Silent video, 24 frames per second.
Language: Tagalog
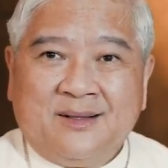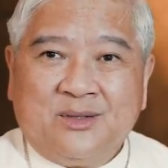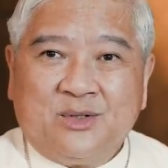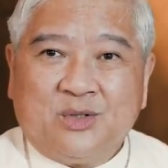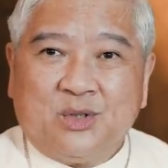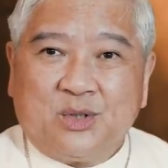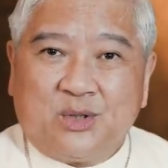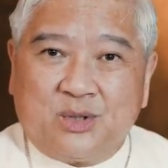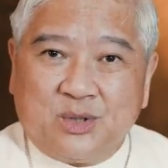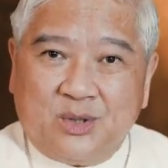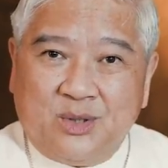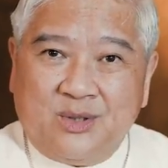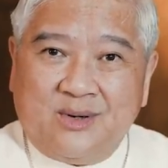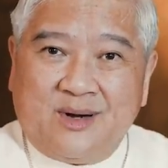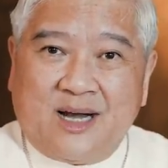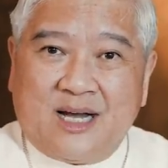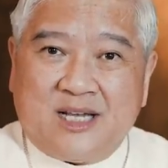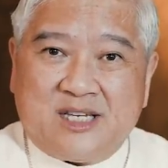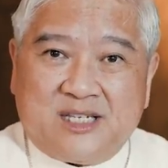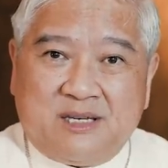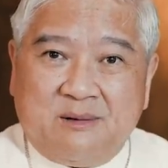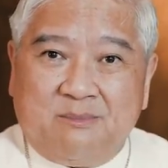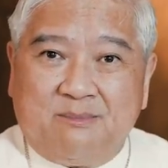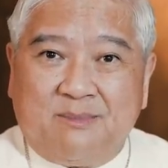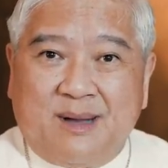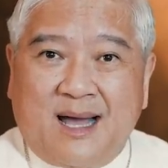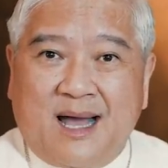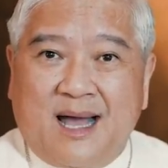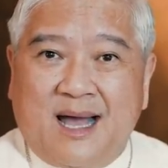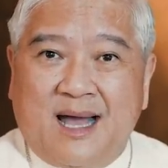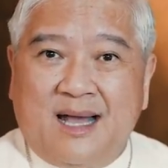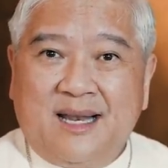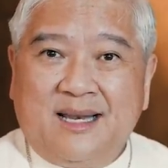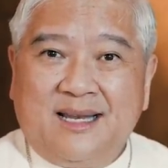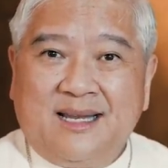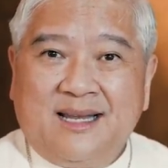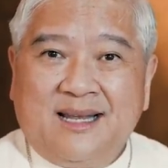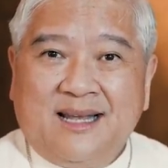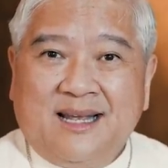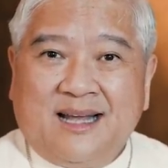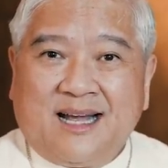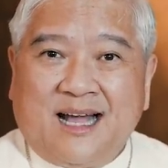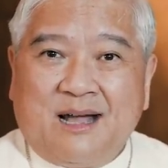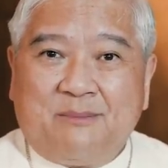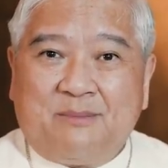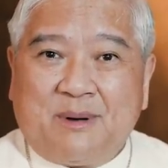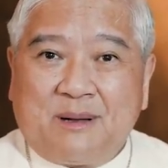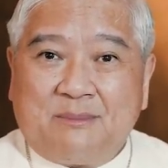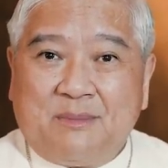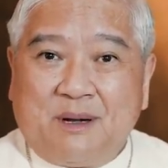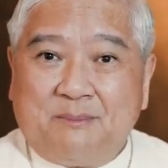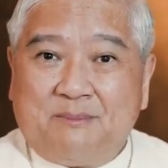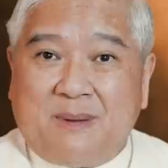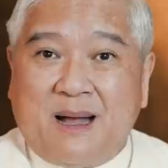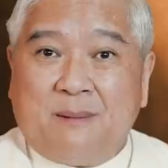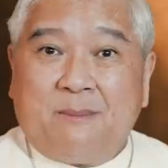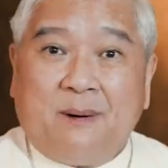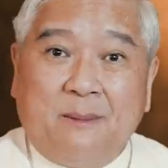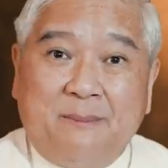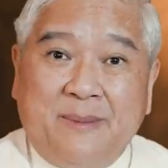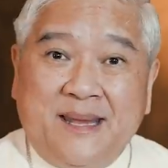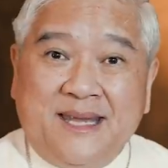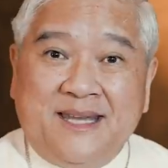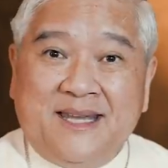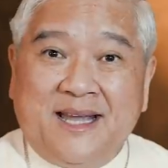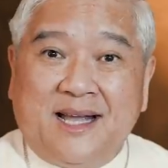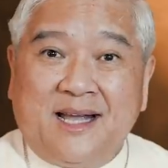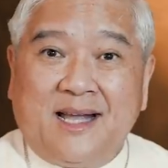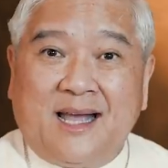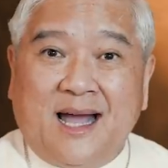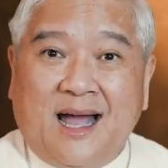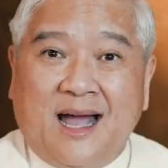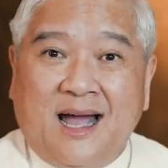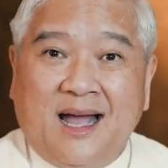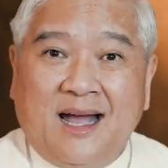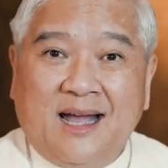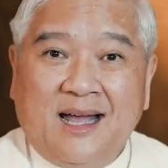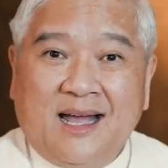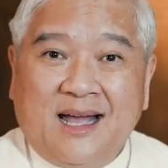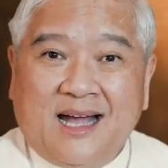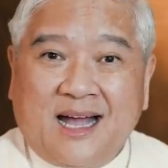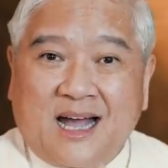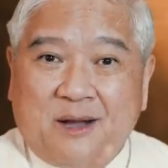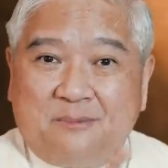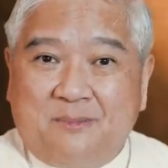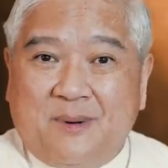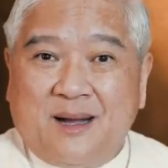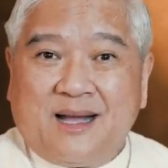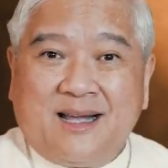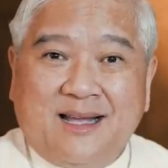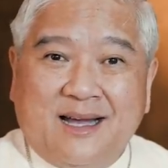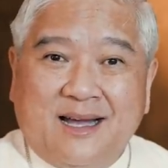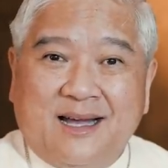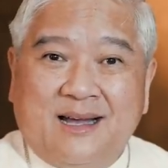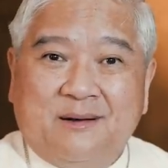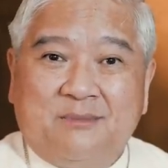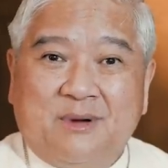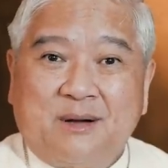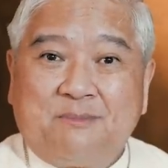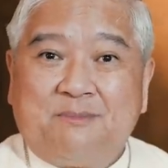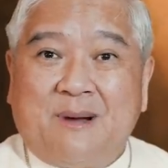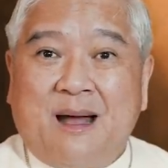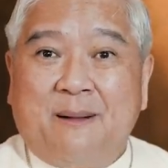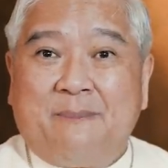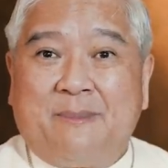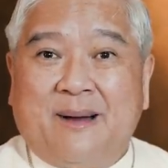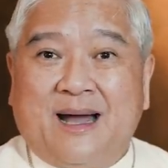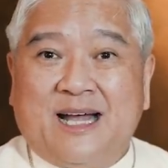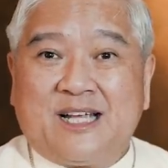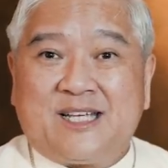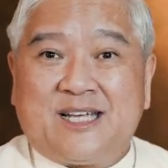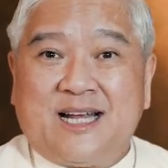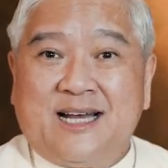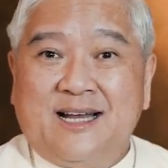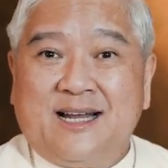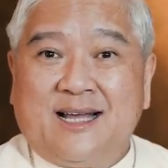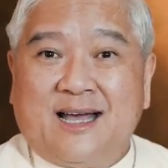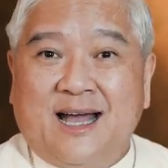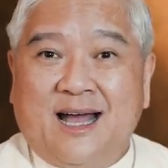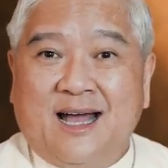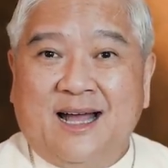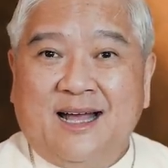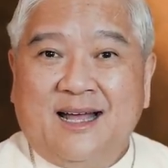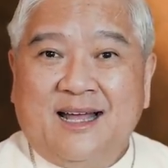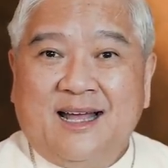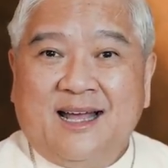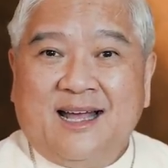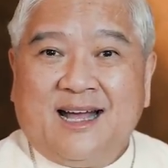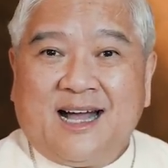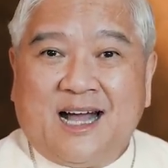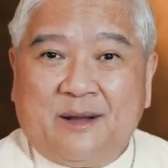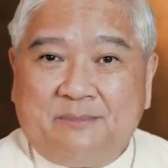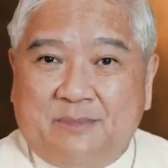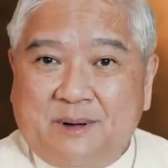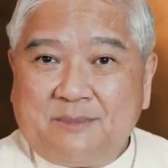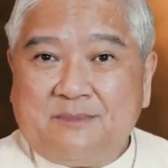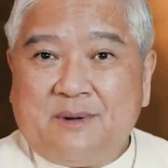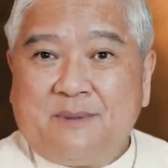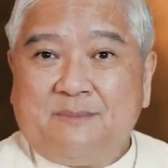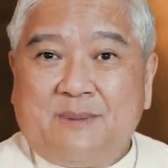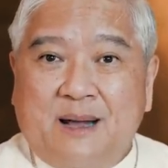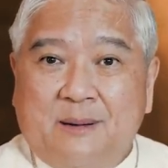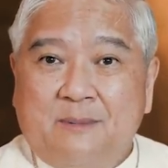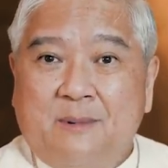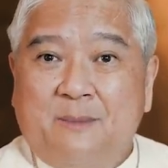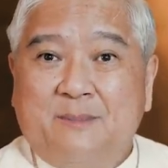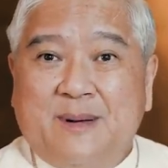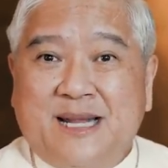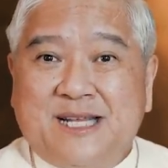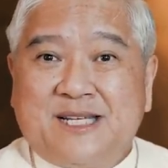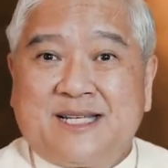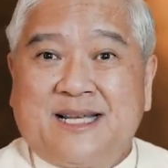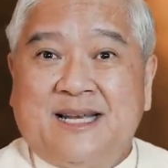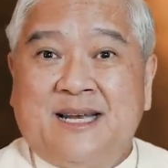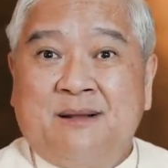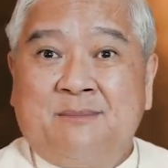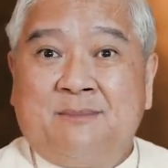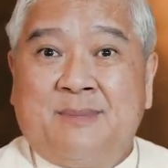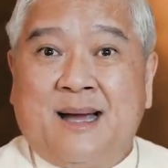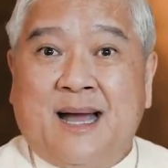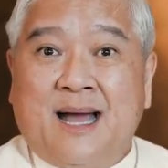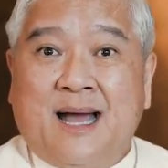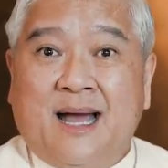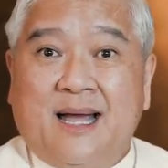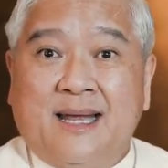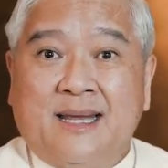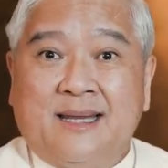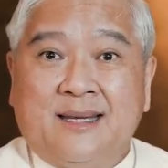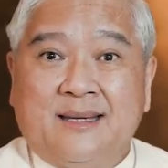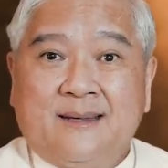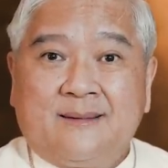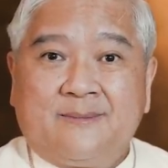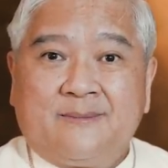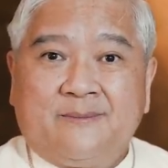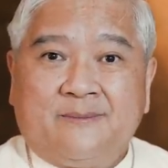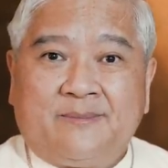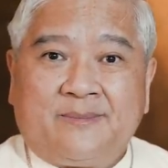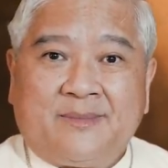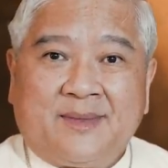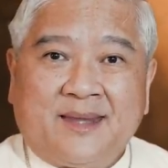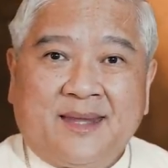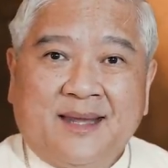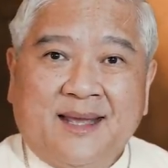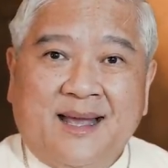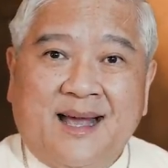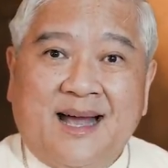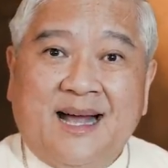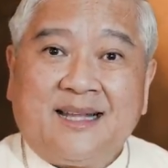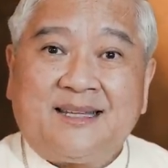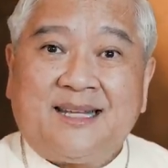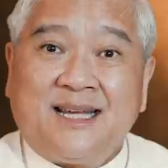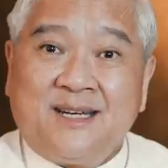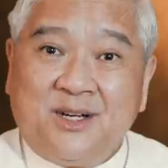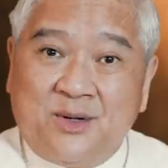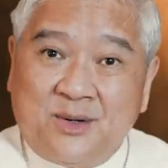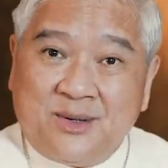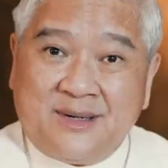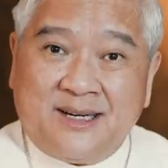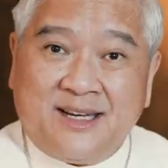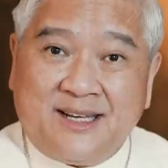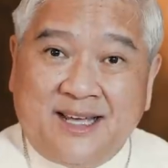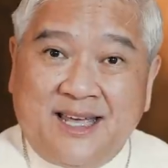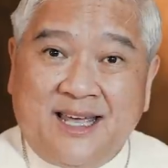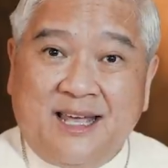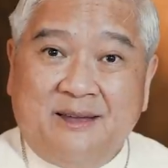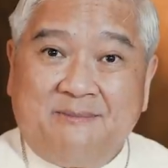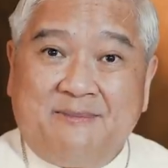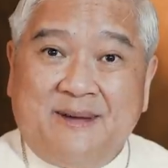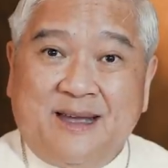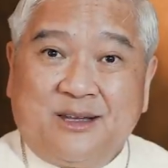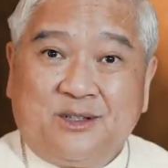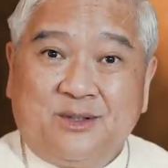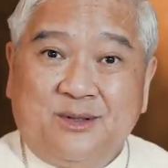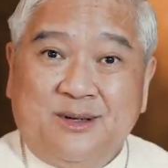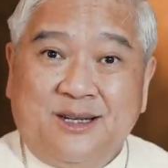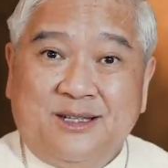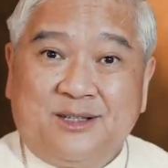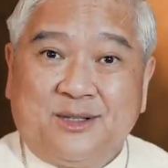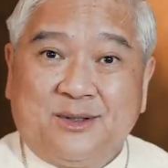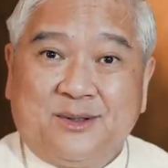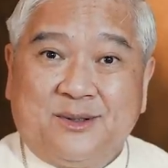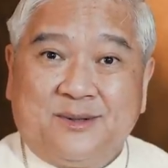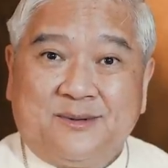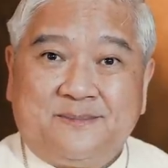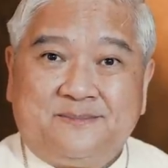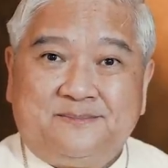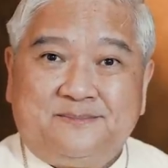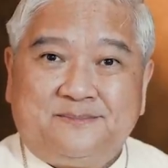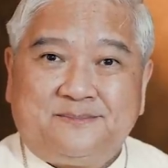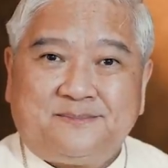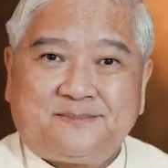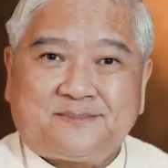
Tutulong ka simbahan kapag magpapabinyag ka, kapag uh, magpapakasal ka, kapag magpapabless ka ng bahay. At anong naging epekto nito?